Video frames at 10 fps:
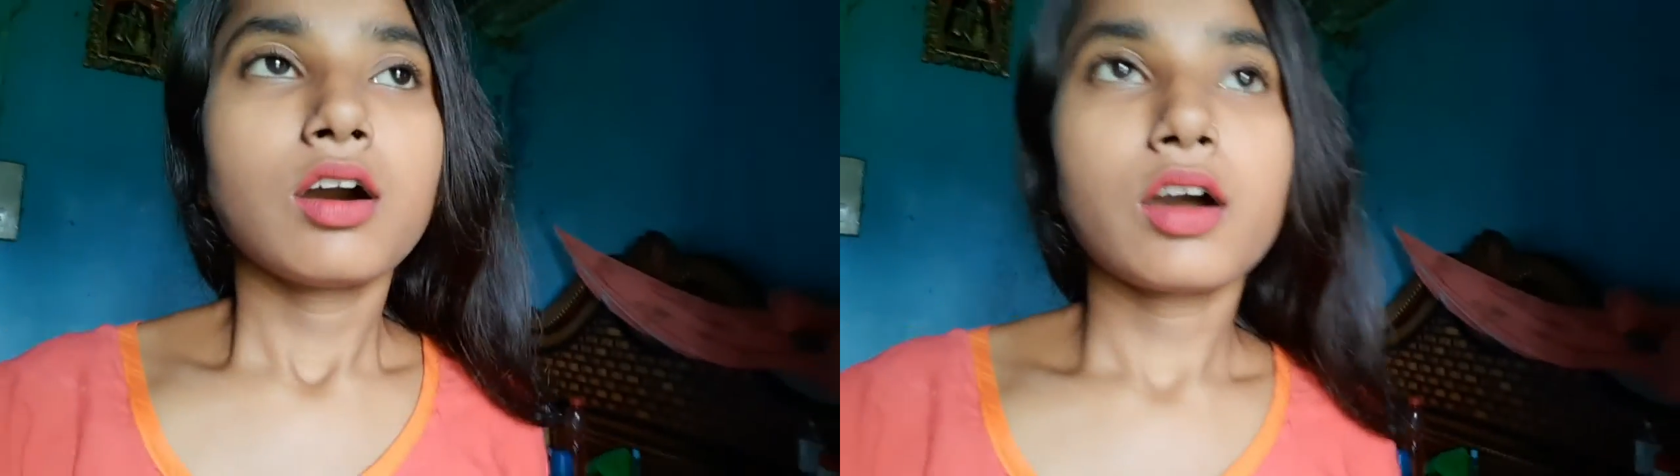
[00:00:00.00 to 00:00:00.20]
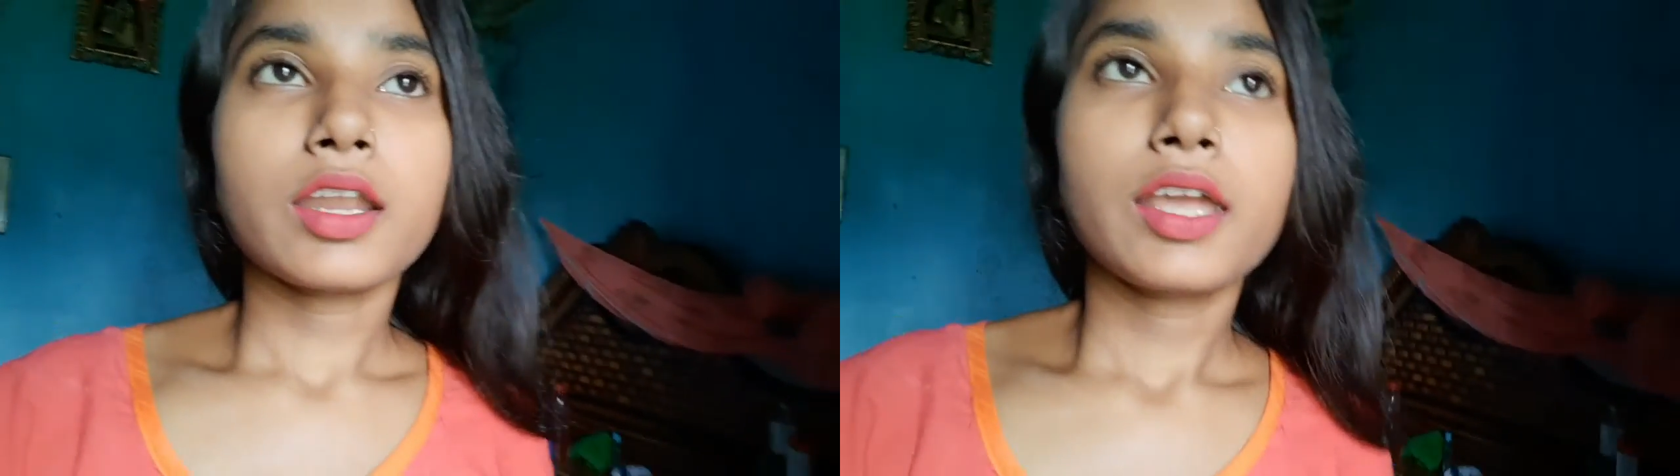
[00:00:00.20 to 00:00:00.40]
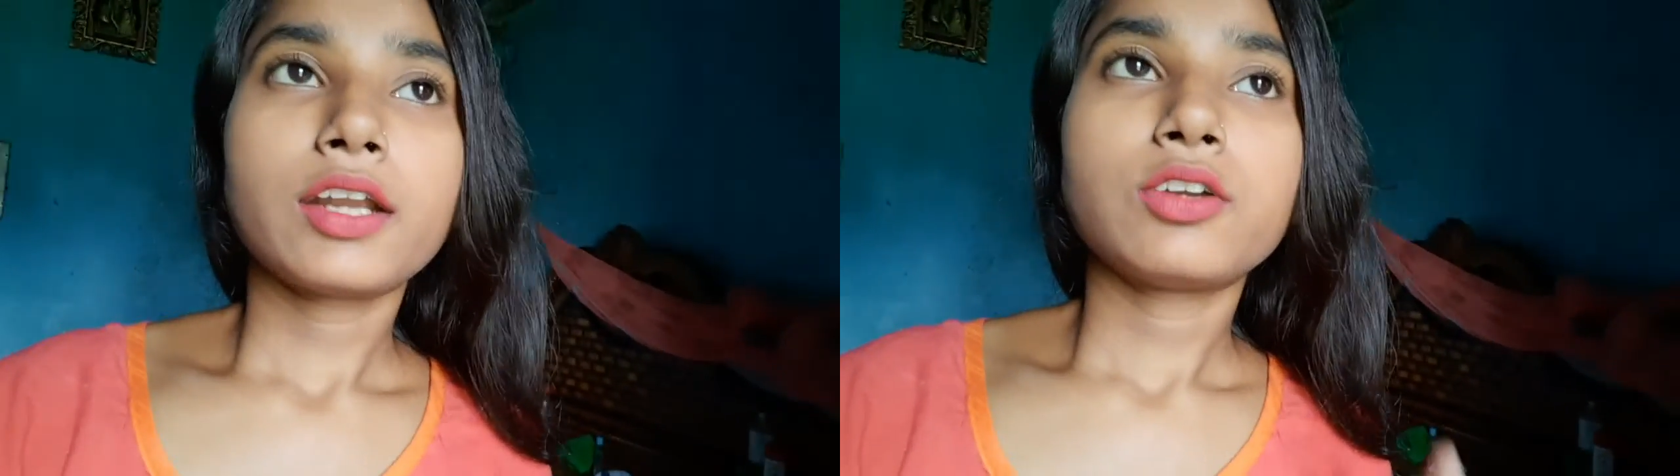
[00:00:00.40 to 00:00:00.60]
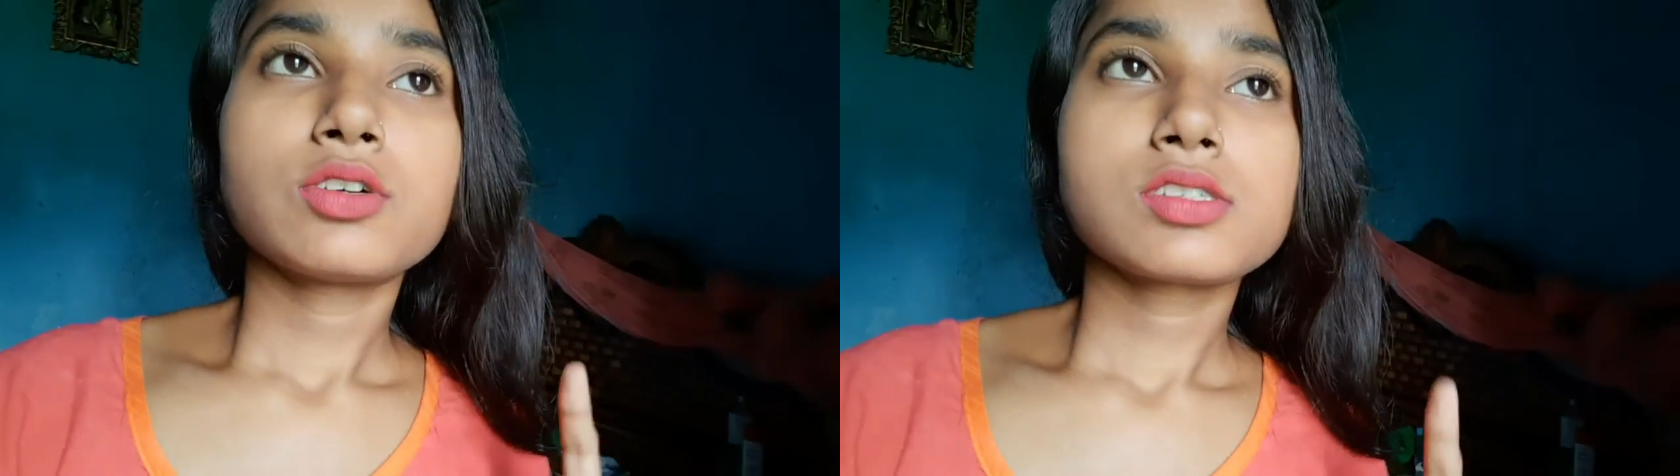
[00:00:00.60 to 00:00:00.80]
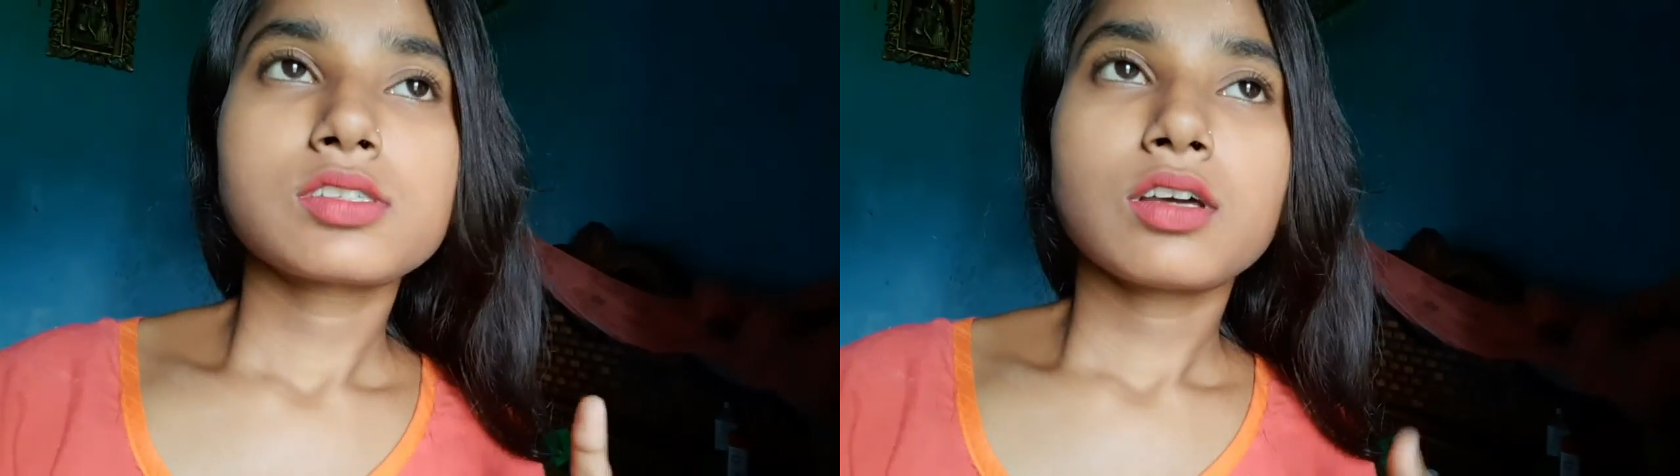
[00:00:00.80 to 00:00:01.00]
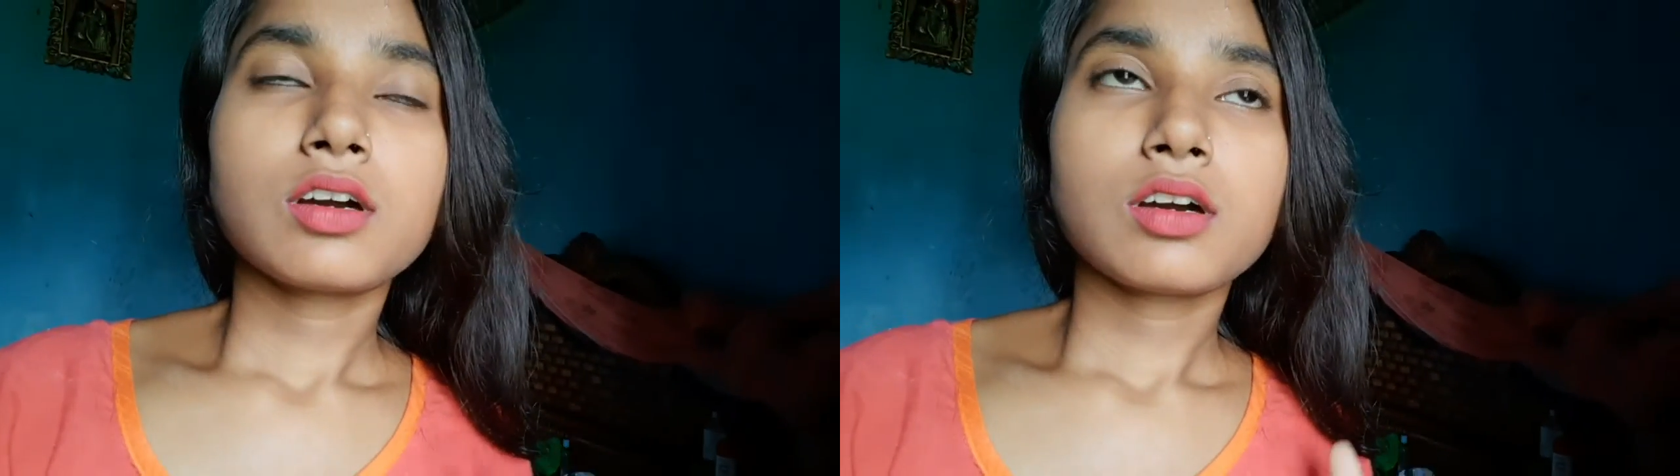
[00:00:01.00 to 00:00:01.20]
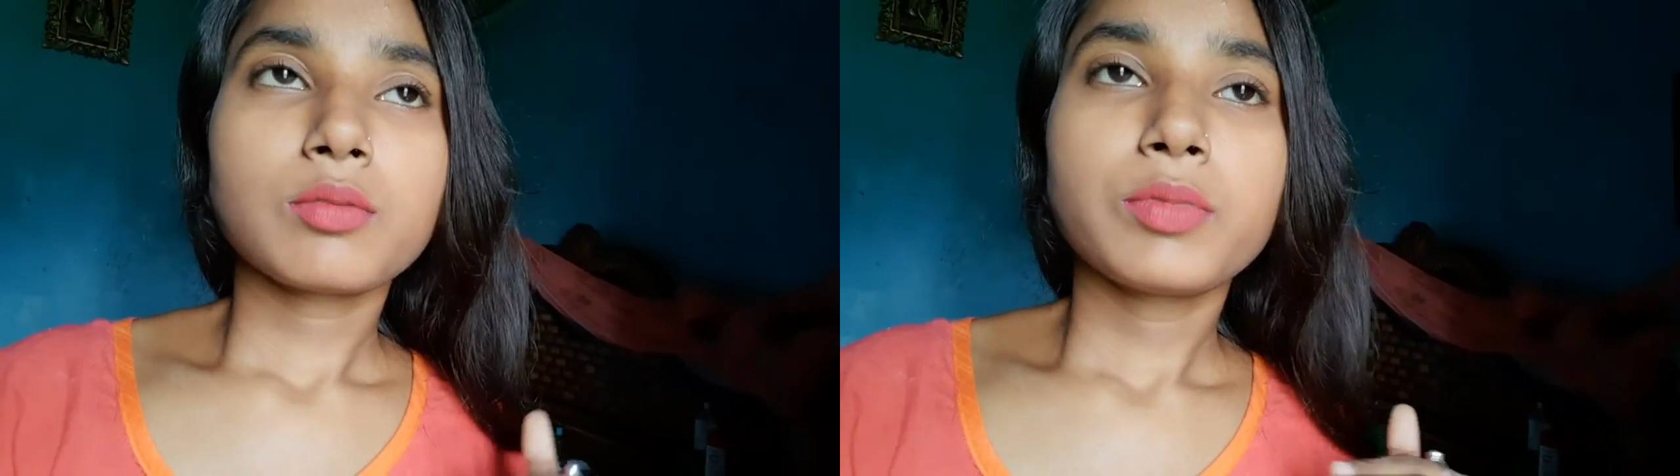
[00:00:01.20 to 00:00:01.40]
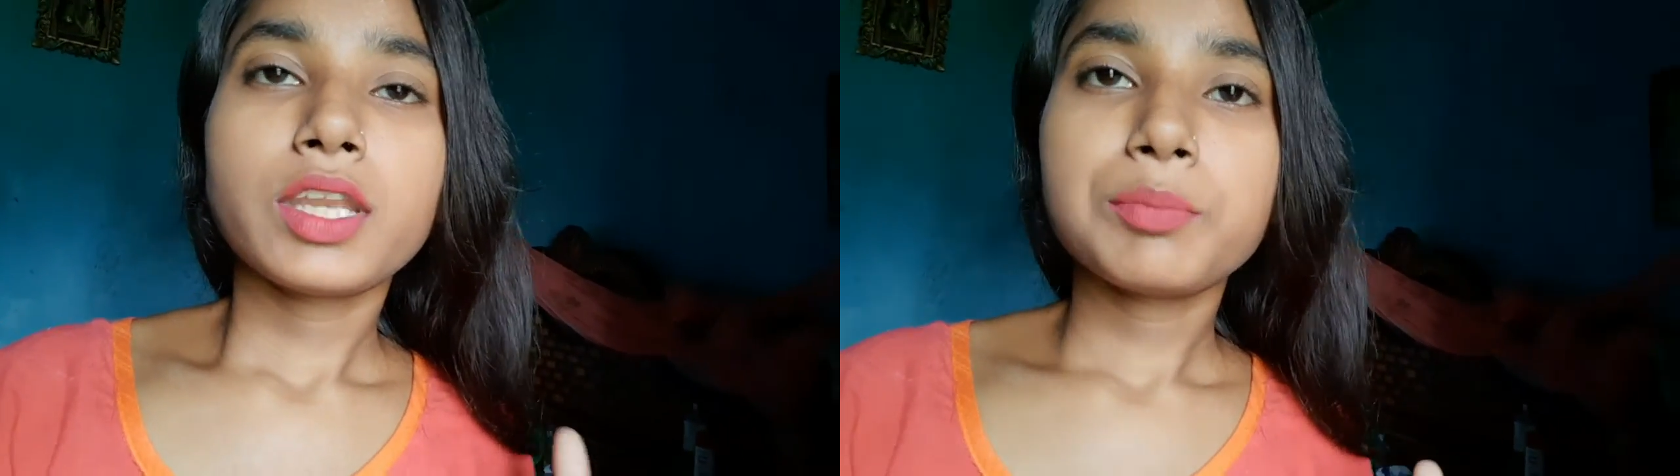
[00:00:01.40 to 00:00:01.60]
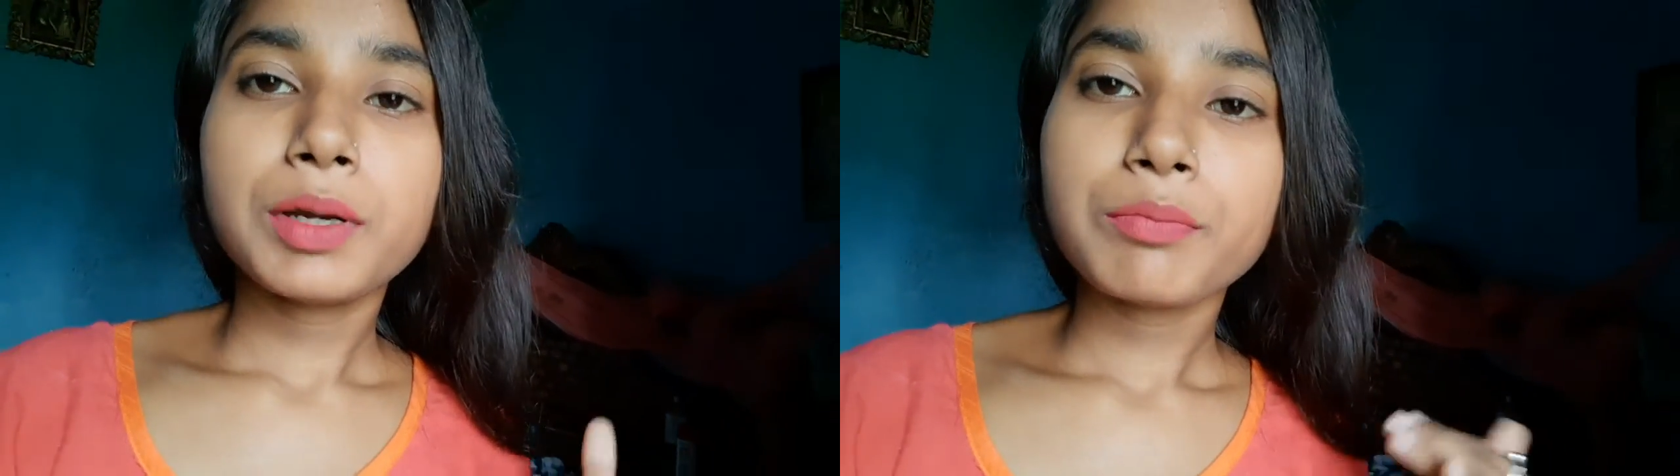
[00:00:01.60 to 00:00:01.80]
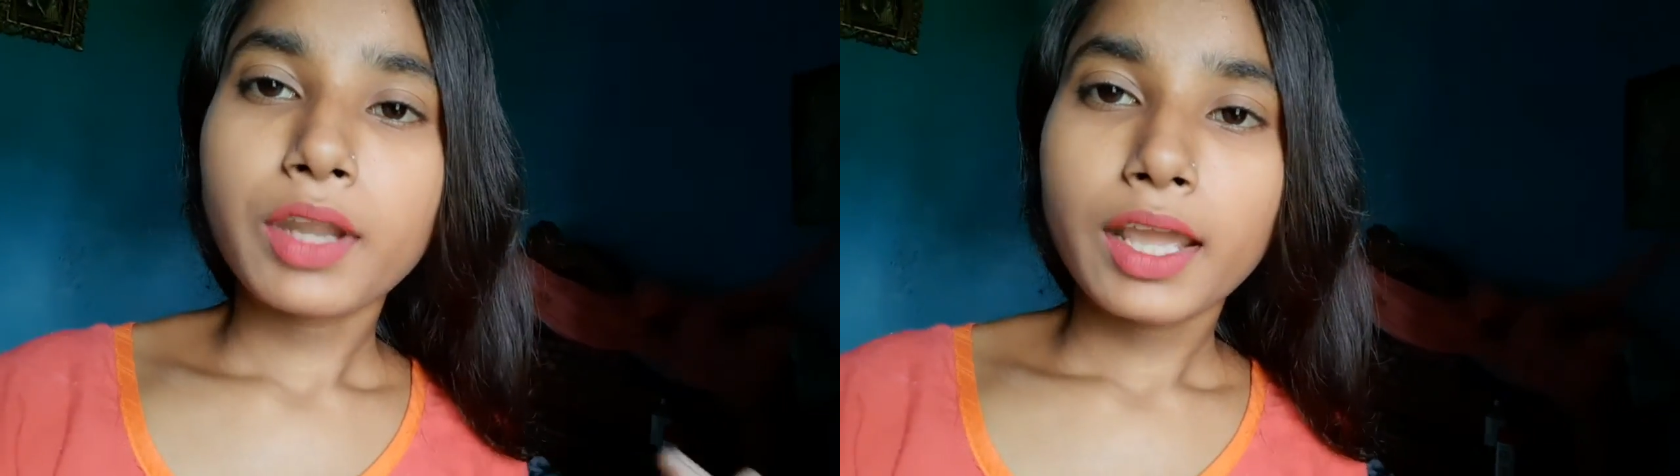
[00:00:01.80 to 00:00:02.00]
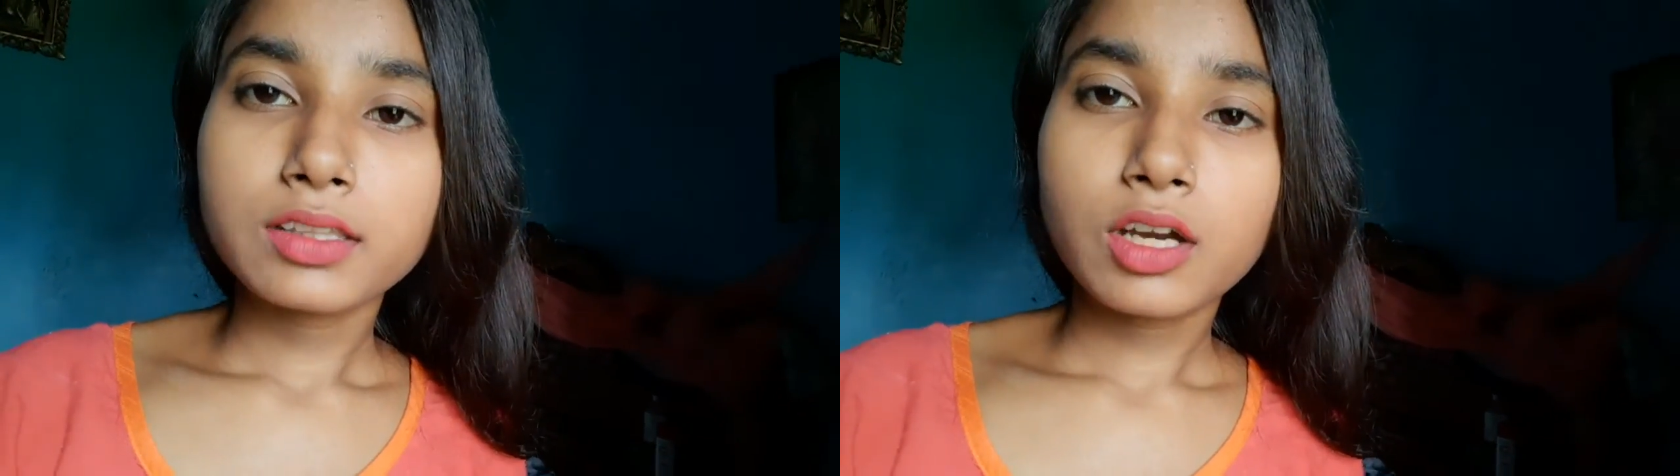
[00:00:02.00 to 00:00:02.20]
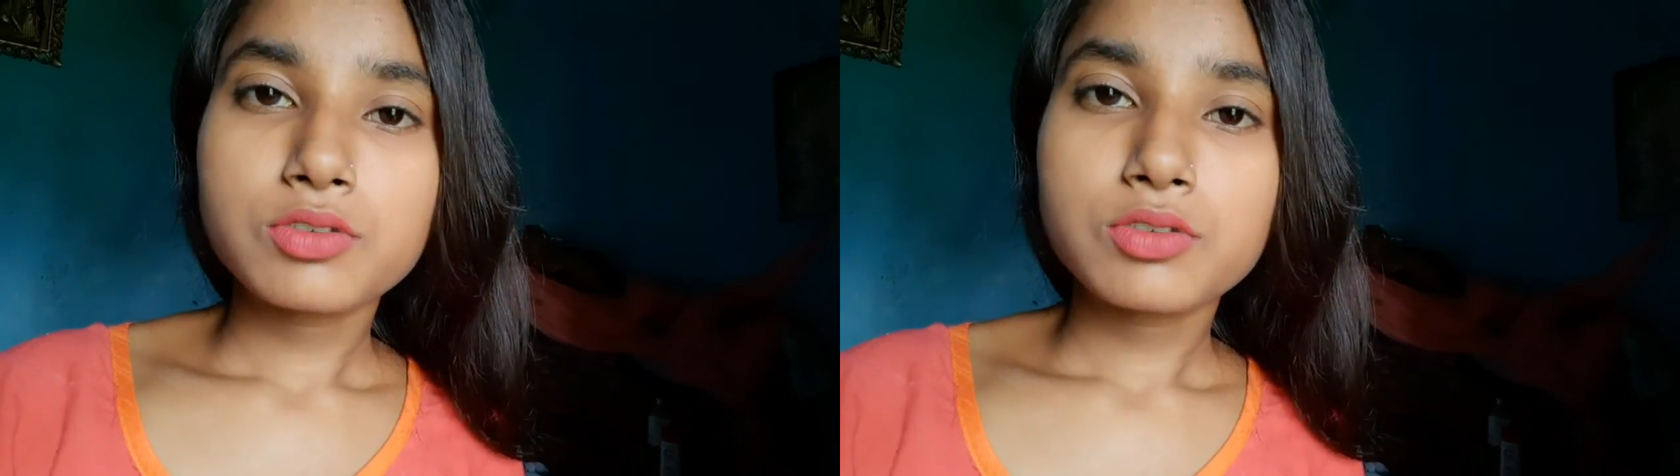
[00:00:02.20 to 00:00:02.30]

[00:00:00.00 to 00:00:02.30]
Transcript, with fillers: और एक डोज मिनिमम नाइन